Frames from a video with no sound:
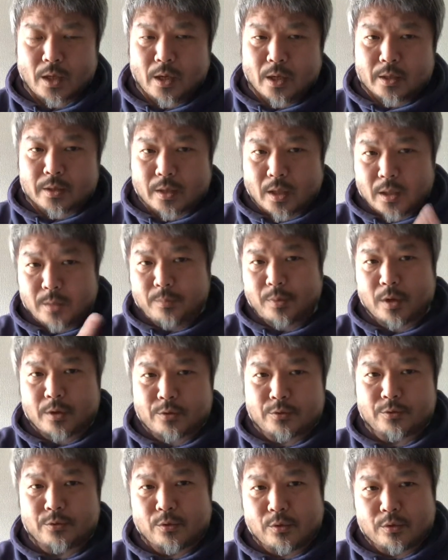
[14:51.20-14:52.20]
キャリプラ
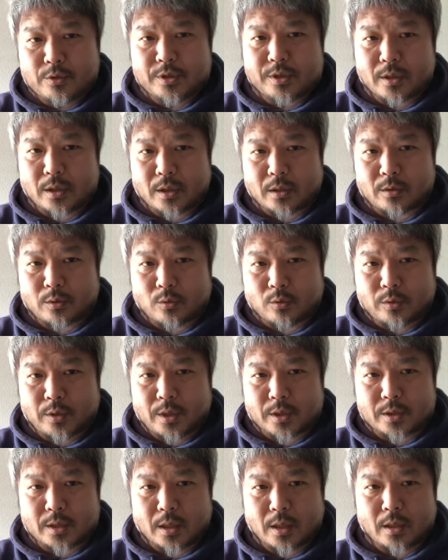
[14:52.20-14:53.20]
休業にしたからって固定
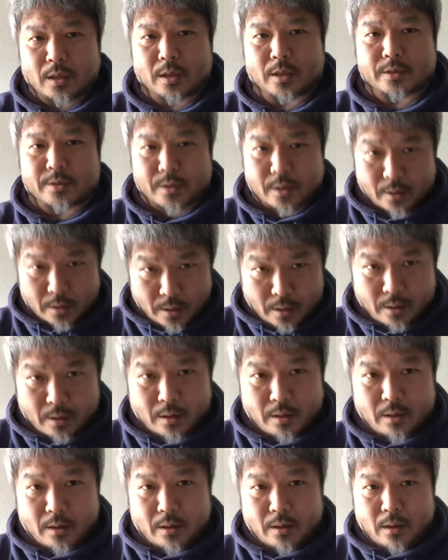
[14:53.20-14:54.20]
費下がらないですからね。
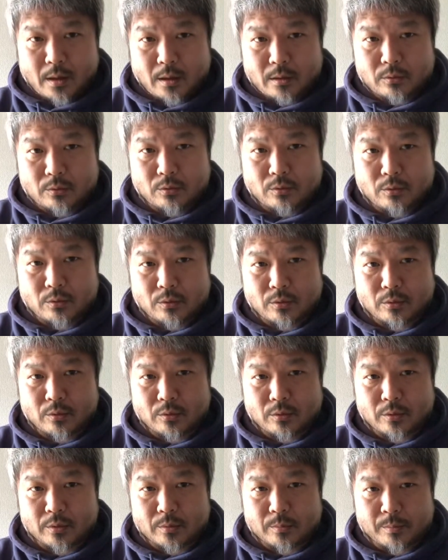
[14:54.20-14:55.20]
あ
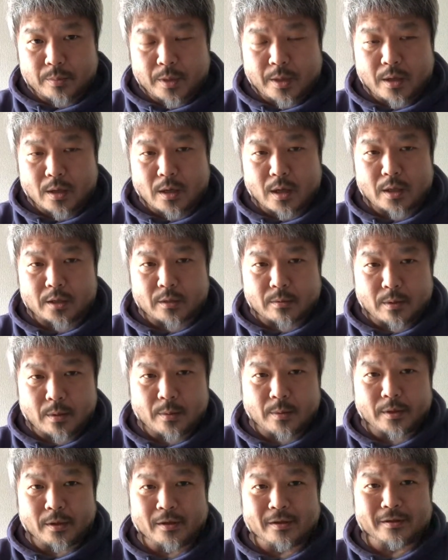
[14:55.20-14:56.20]
の部屋借りたま
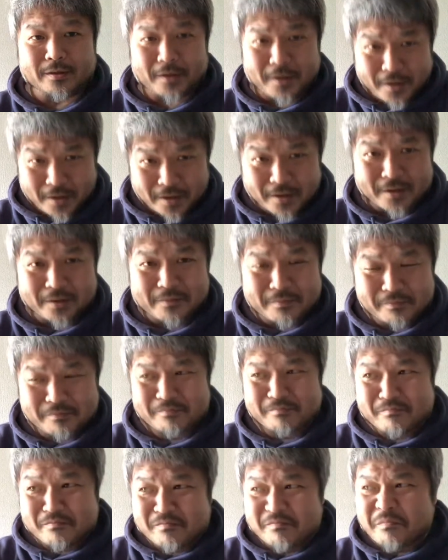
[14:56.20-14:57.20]
まなんで
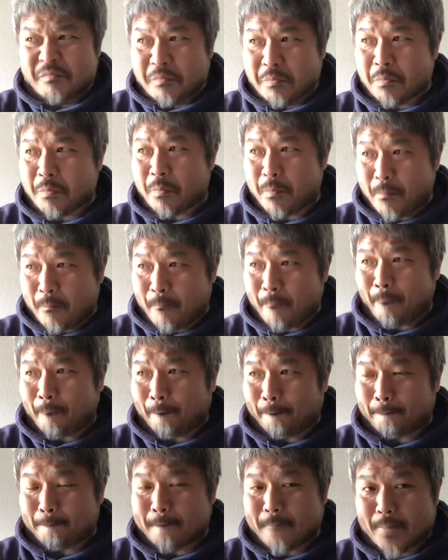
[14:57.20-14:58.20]
うん
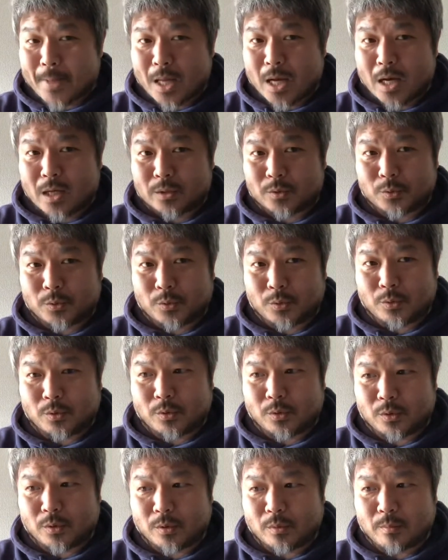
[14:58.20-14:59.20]
あ
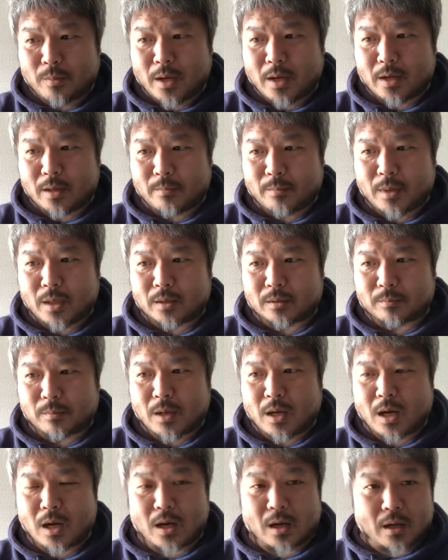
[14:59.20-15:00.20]
のー、まあまあ
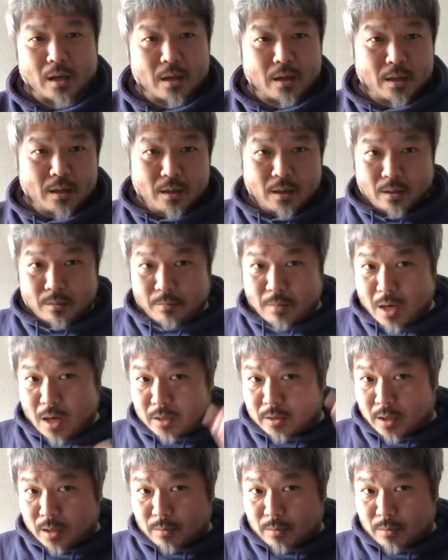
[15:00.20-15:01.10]
まあまあ多